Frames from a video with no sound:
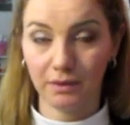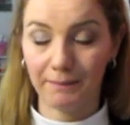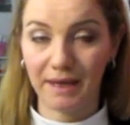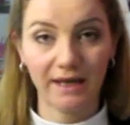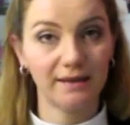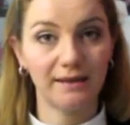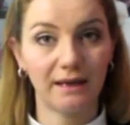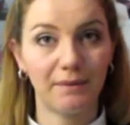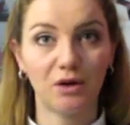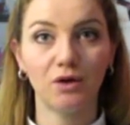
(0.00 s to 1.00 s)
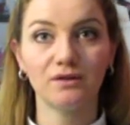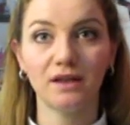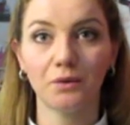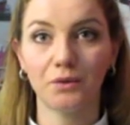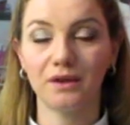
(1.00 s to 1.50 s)
a Marina di
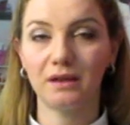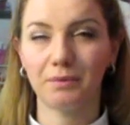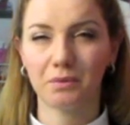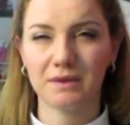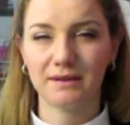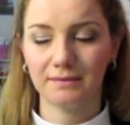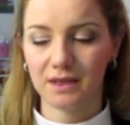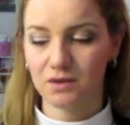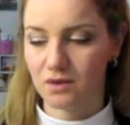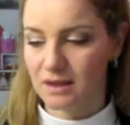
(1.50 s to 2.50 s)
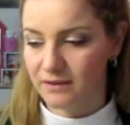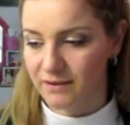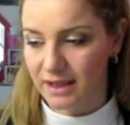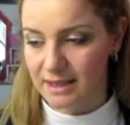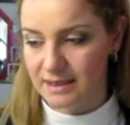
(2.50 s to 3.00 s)
Camerota e quindi per una settimana sono andata in
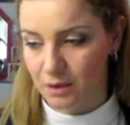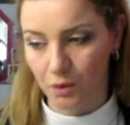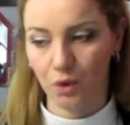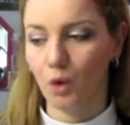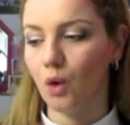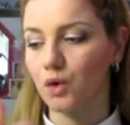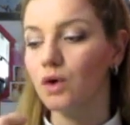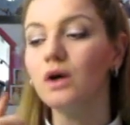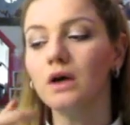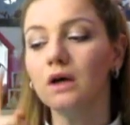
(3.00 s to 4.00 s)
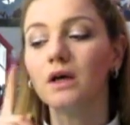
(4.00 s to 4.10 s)
vacanza con loro.